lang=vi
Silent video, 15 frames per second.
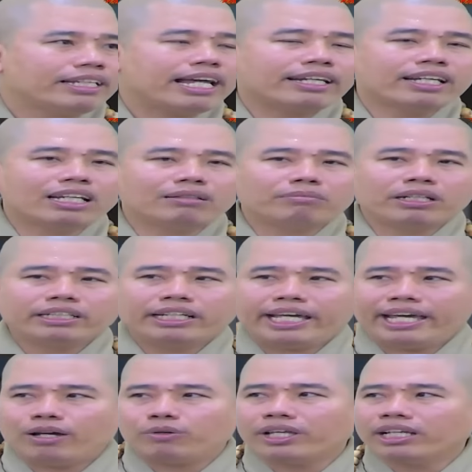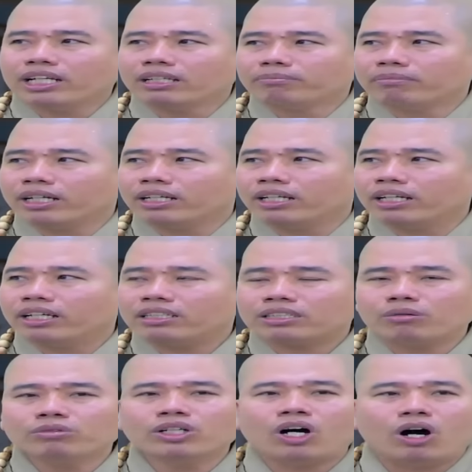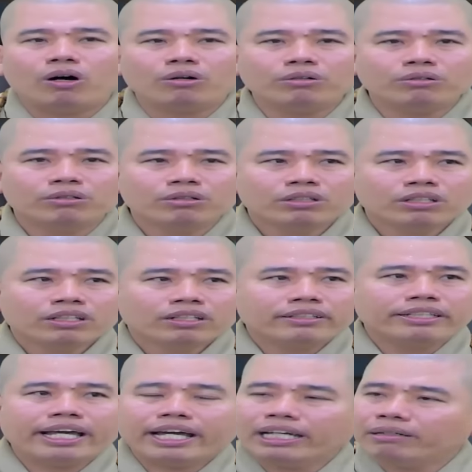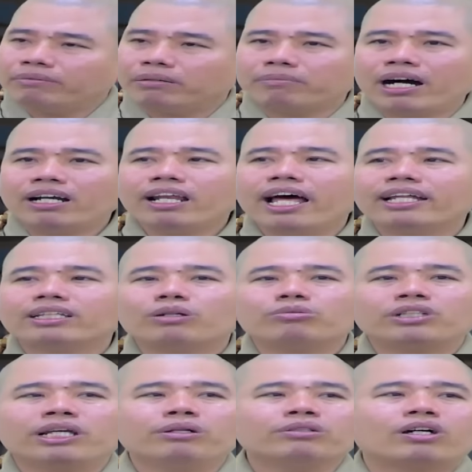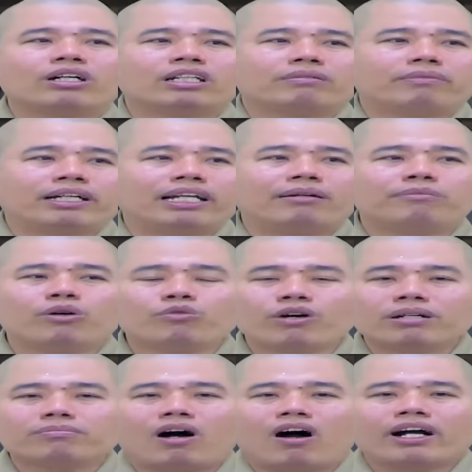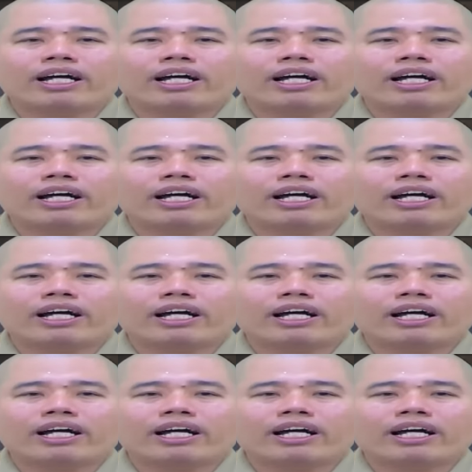gia đình mình nghèo gia đình mình á, sống khổ vậy mà mới lên chút xíu thôi là mình đã muốn vứt